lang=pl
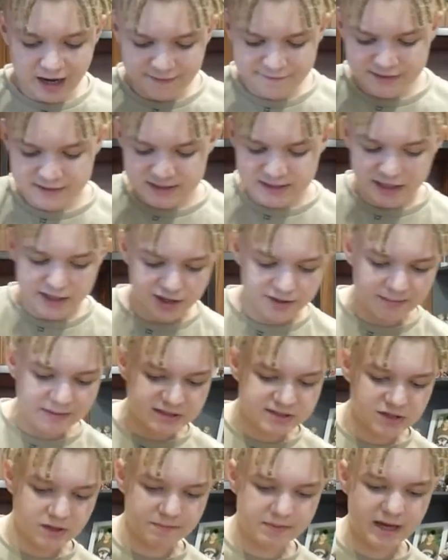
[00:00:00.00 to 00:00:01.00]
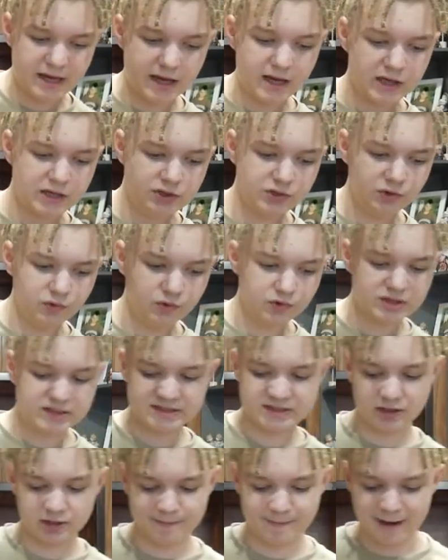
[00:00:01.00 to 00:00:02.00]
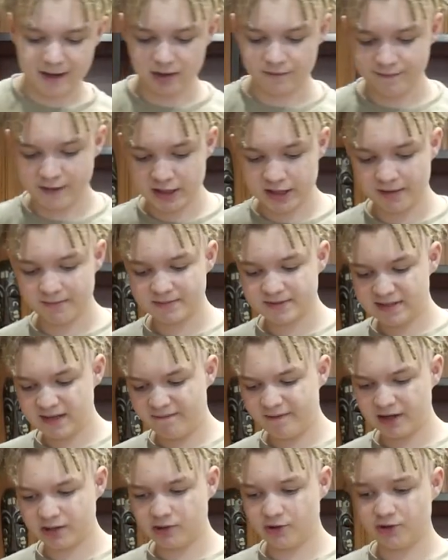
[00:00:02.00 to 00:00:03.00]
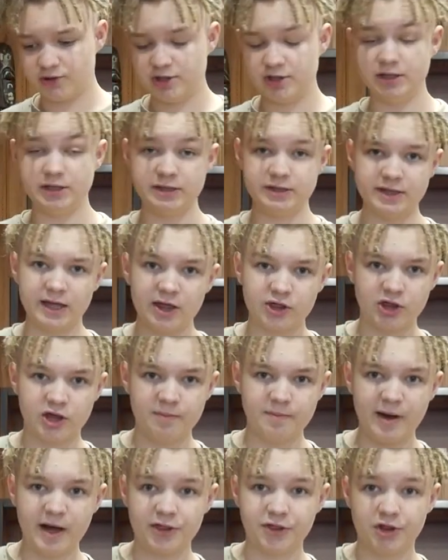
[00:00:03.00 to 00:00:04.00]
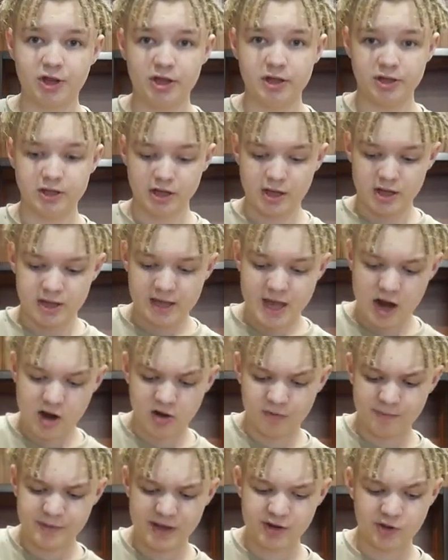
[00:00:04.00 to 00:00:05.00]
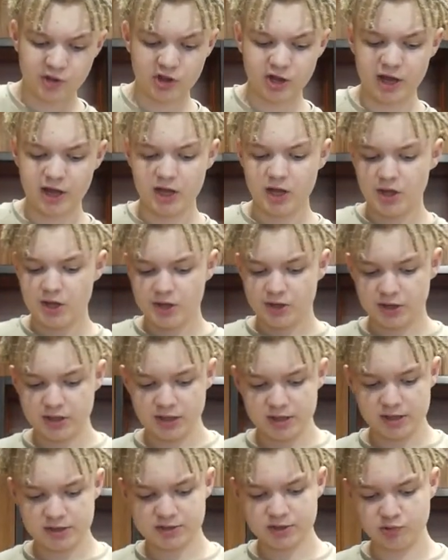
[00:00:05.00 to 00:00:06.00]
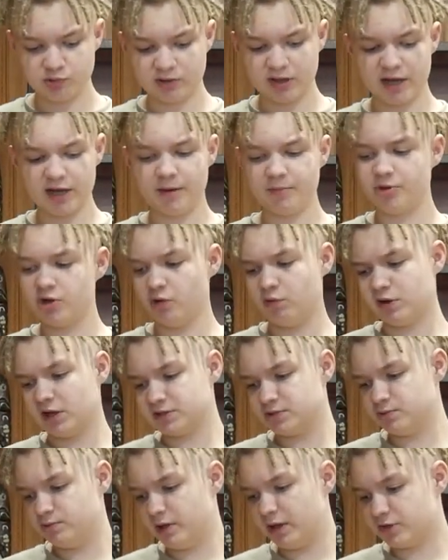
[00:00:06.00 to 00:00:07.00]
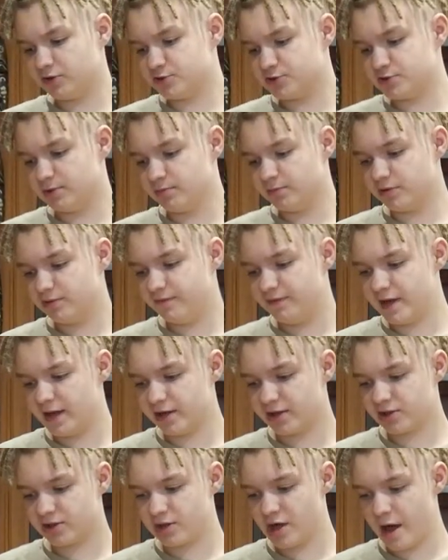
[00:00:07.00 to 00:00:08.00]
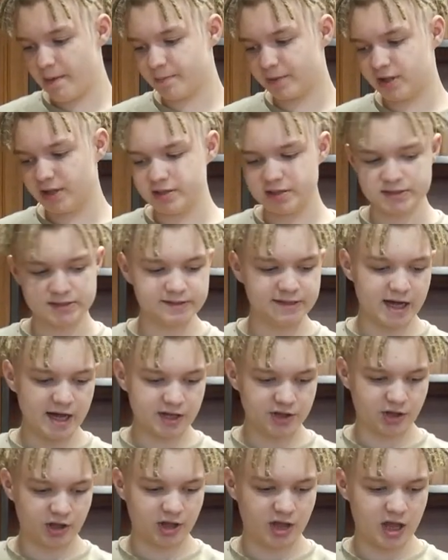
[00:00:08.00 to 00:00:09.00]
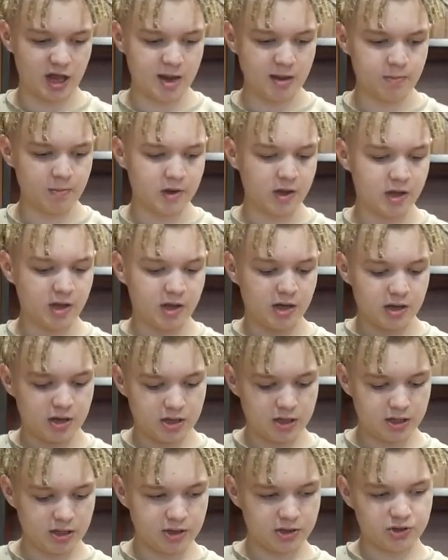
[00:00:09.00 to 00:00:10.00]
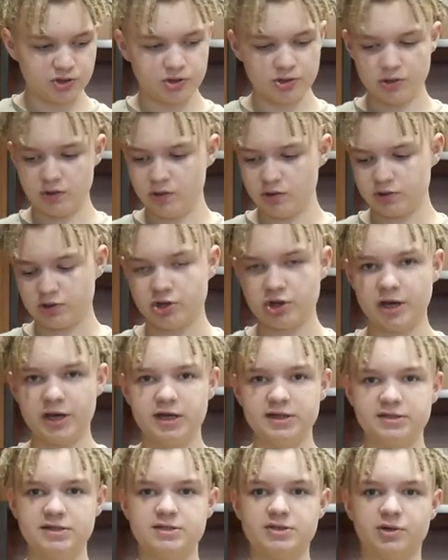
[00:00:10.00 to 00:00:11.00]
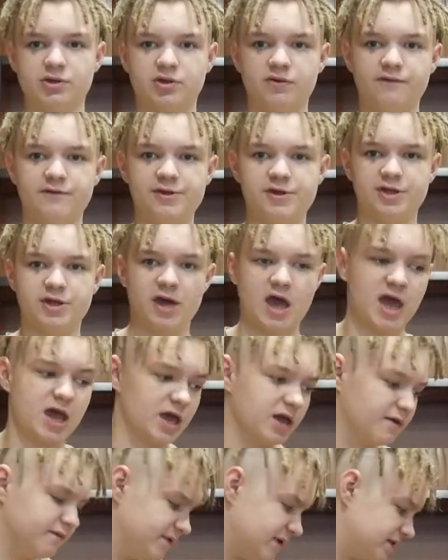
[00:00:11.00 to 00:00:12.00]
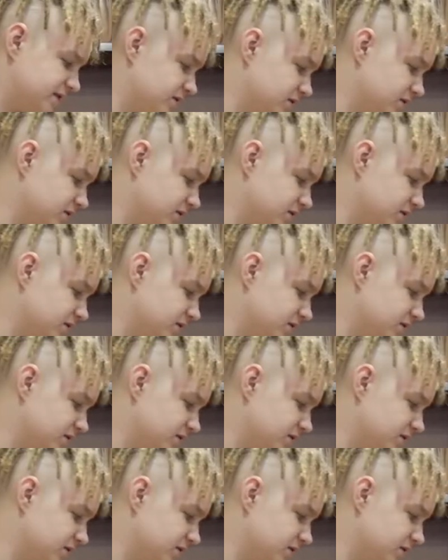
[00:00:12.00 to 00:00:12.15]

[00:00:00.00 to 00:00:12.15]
a więc lecimy sobie już z odpakowaniem zawartości naszej paczki. Jako pierwsze, yy, co tutaj nam się okazuje, to są dwie czapki z daszkiem yy, od Genesis oczywiście, więc